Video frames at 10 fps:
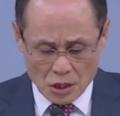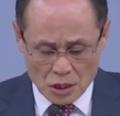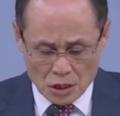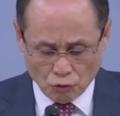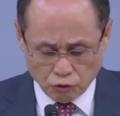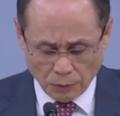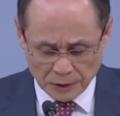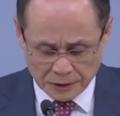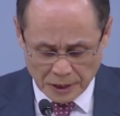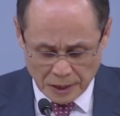두
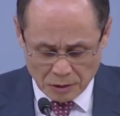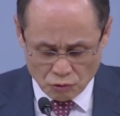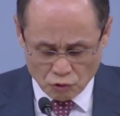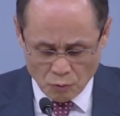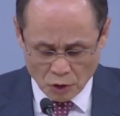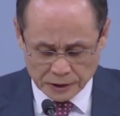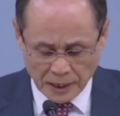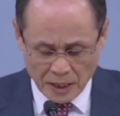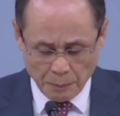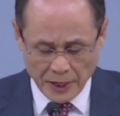번째
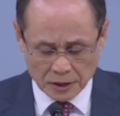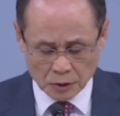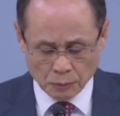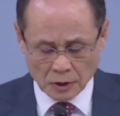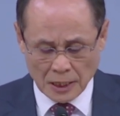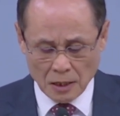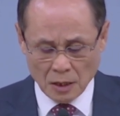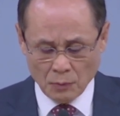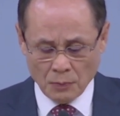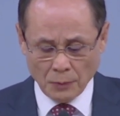유목사의 페이스북
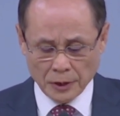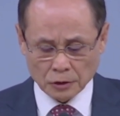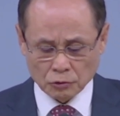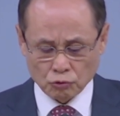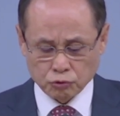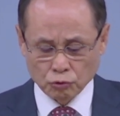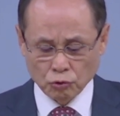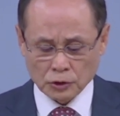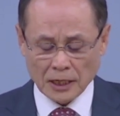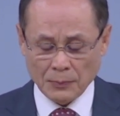칼럼을 보면 두
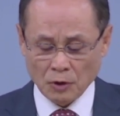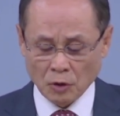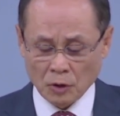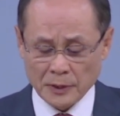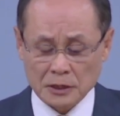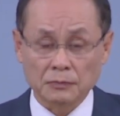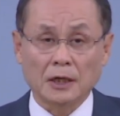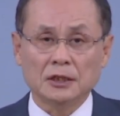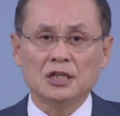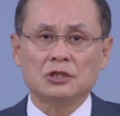사람을 언급했습니다
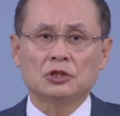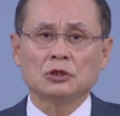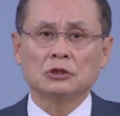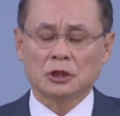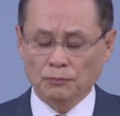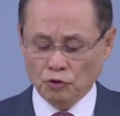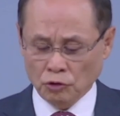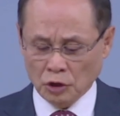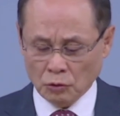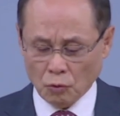
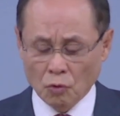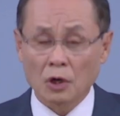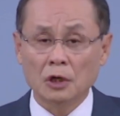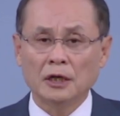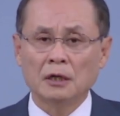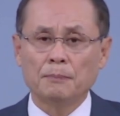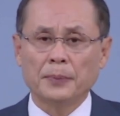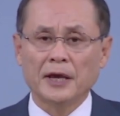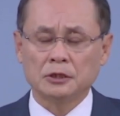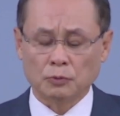2016년 5월 1일
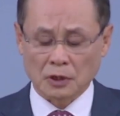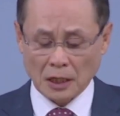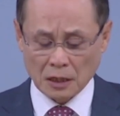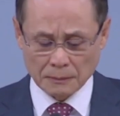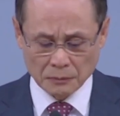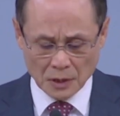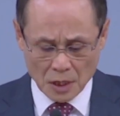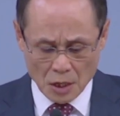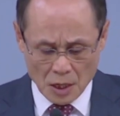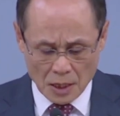페이스북 칼럼
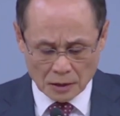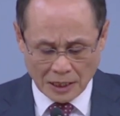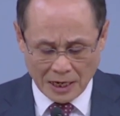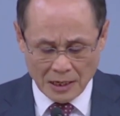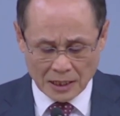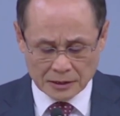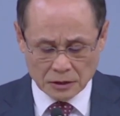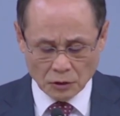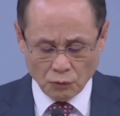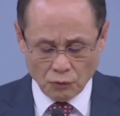달라스
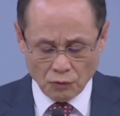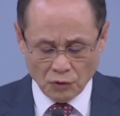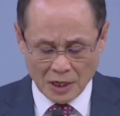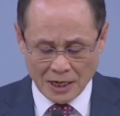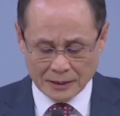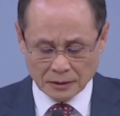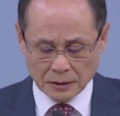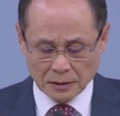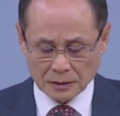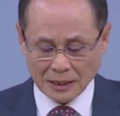윌라드
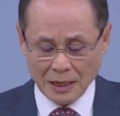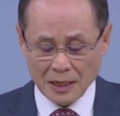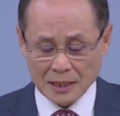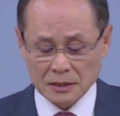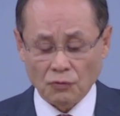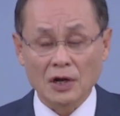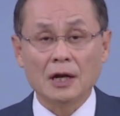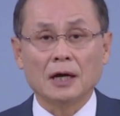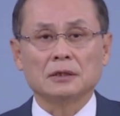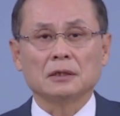달라스
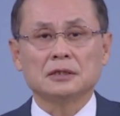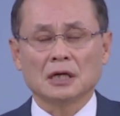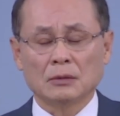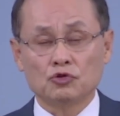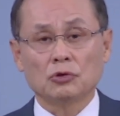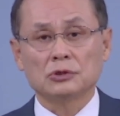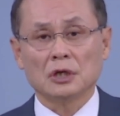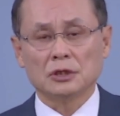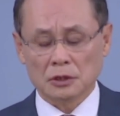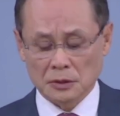윌라드 이 사람 죽었어요
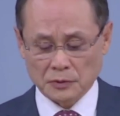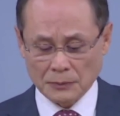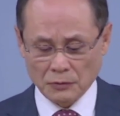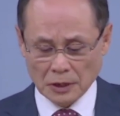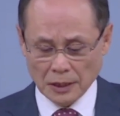2013년에